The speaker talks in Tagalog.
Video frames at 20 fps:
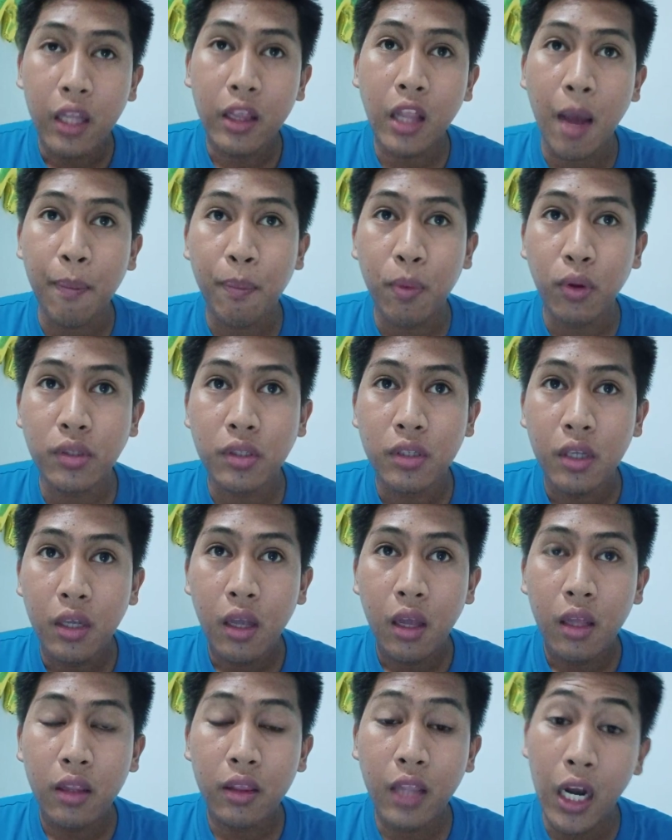Tapos,
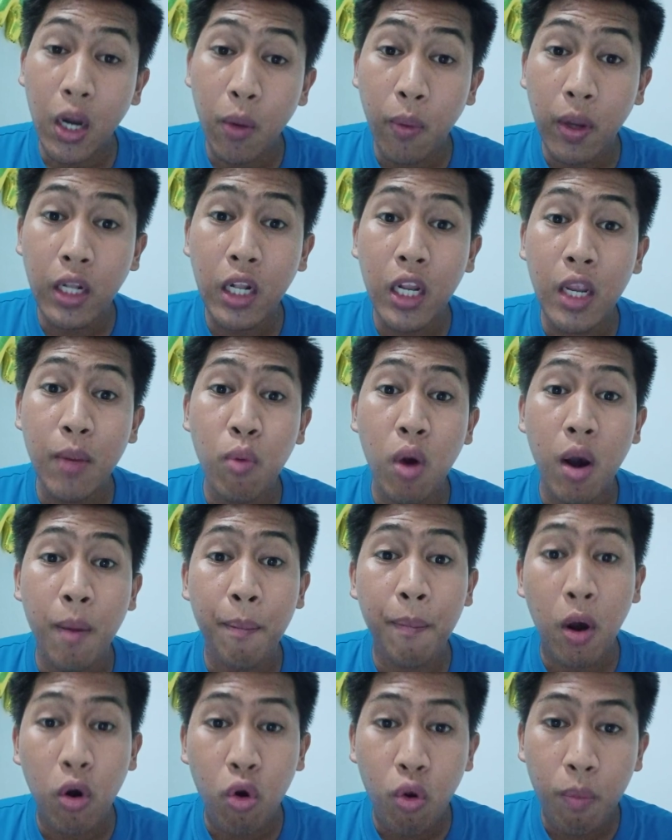2,000
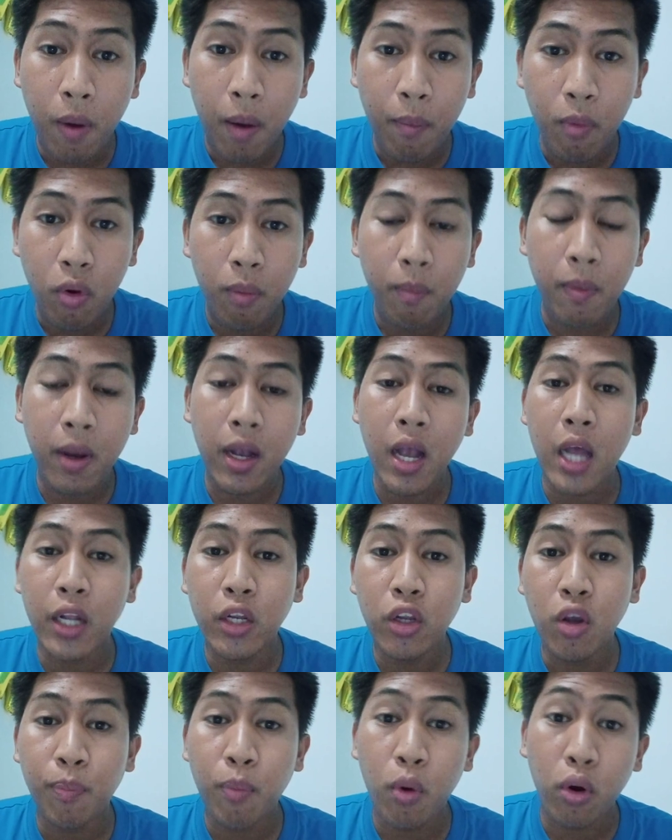ang paupa mo. Magkano
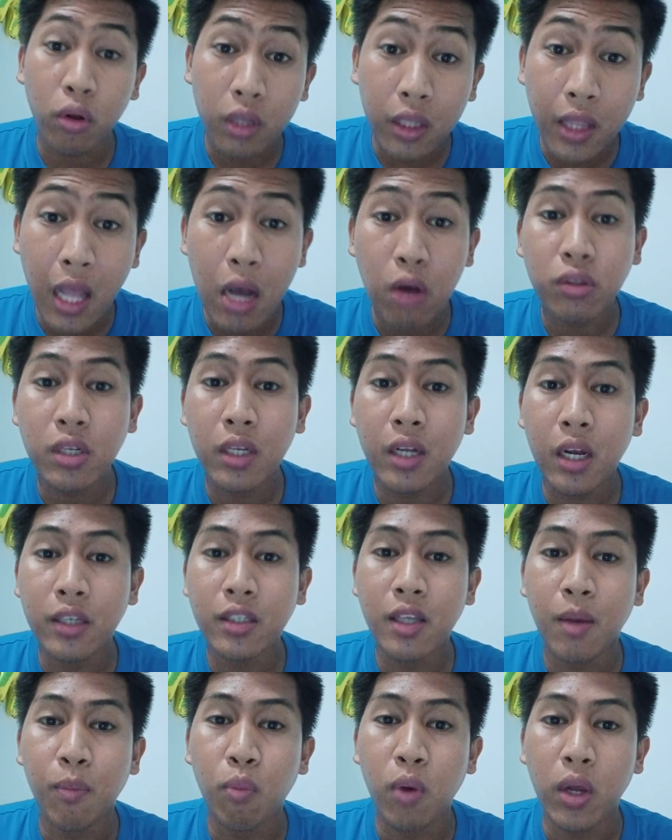yun? 40,000 ang
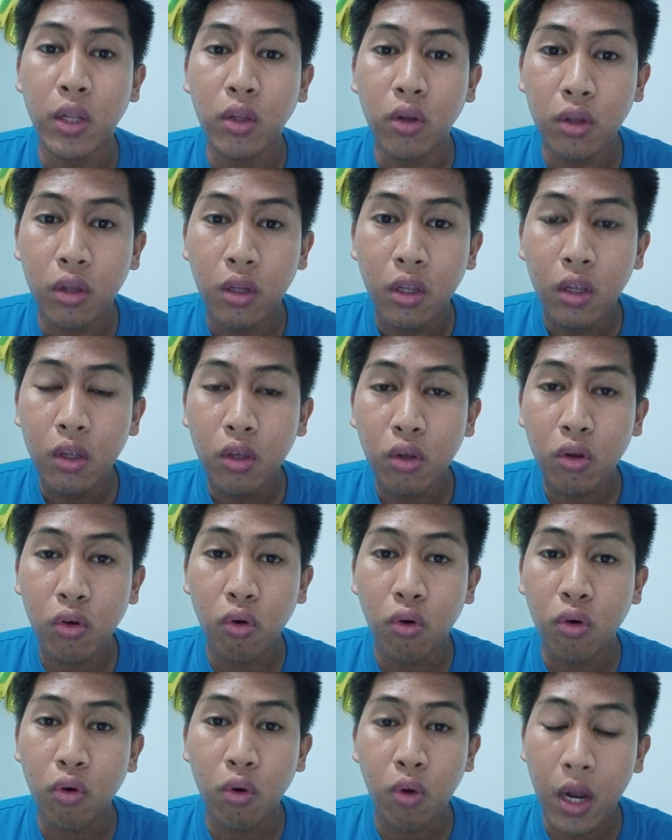isang buwan nun.
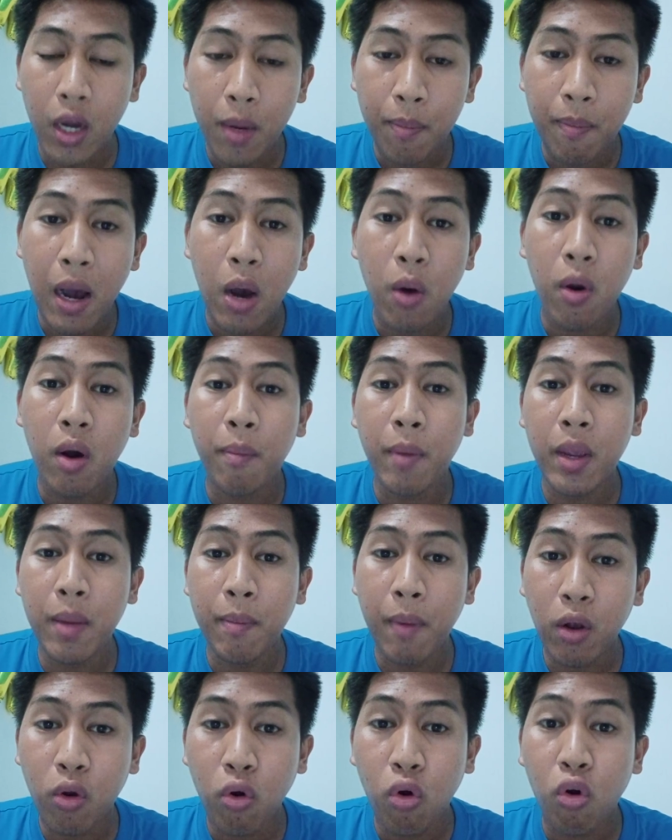Kung halimbawang may
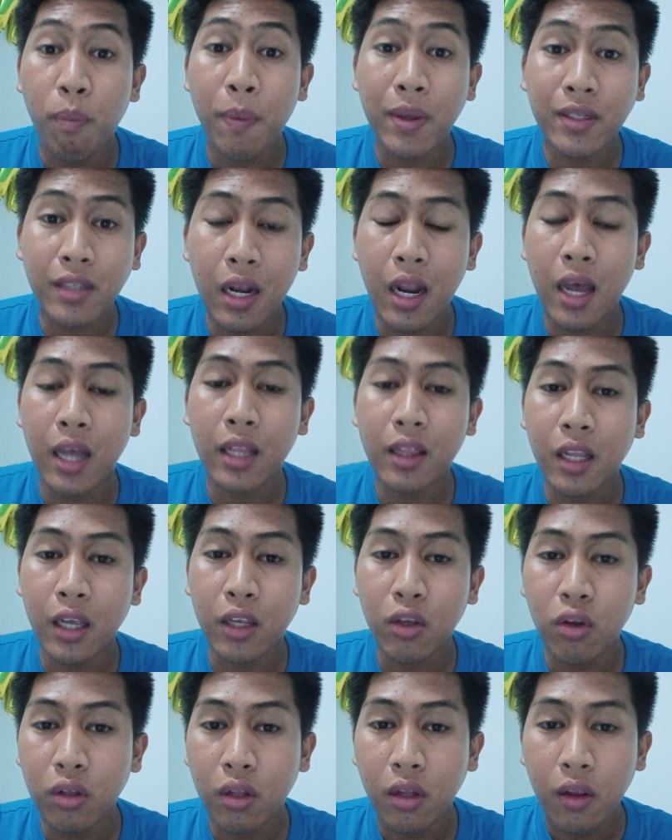mag-ukupa sa lahat ng
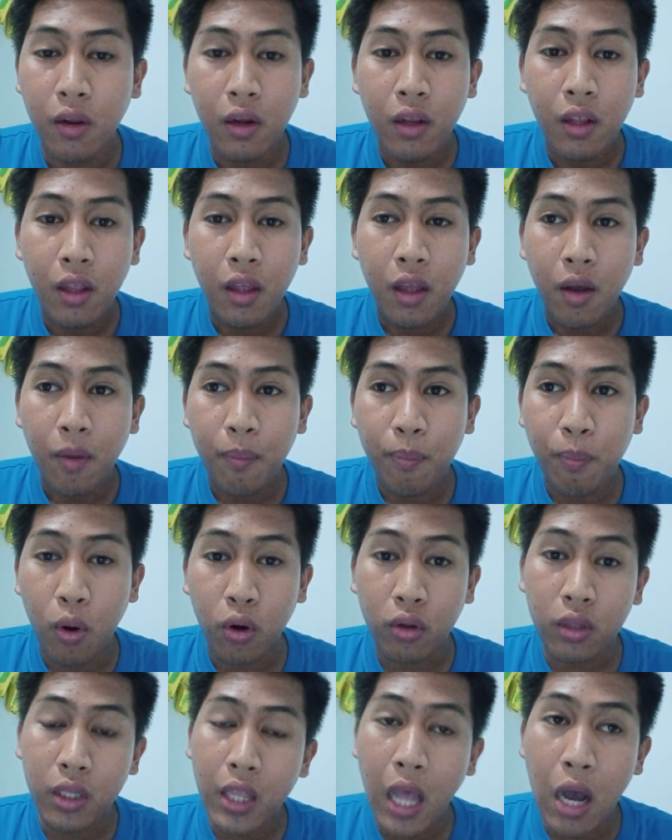yun.
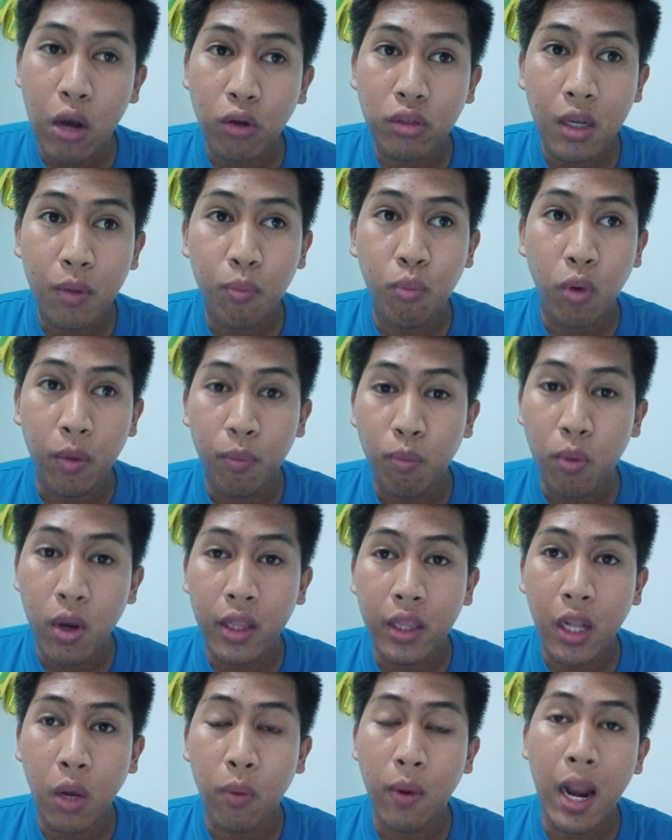40,000
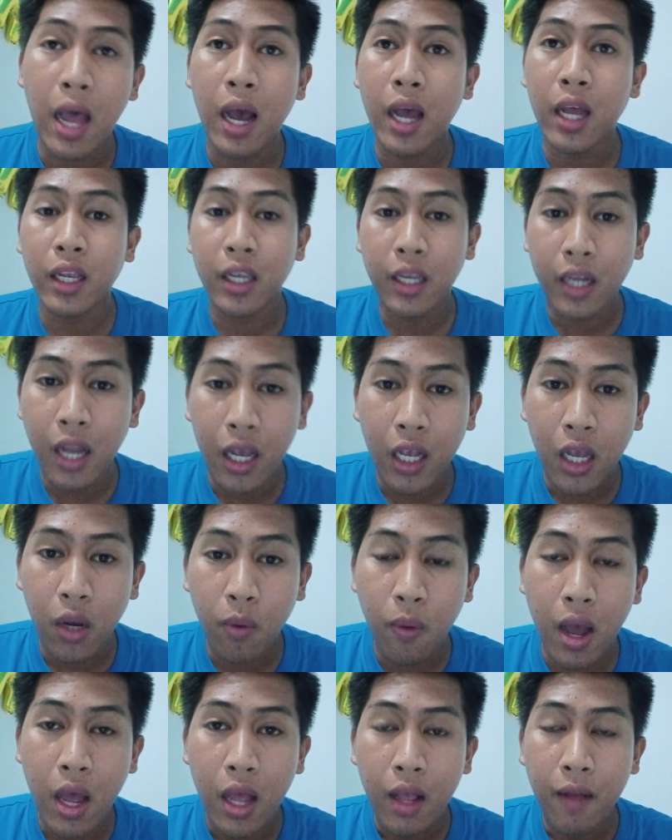buwan-buwan na wala kang
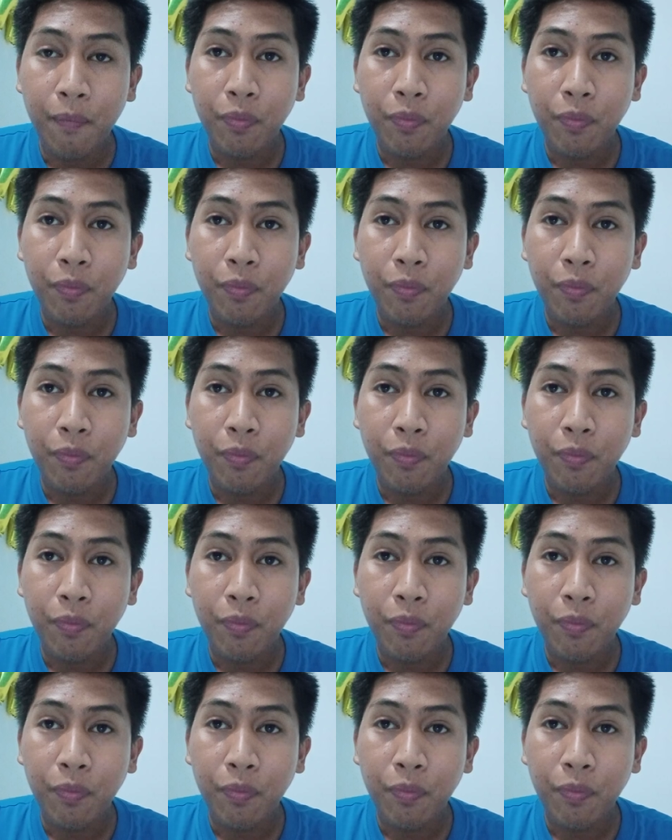ginagawa.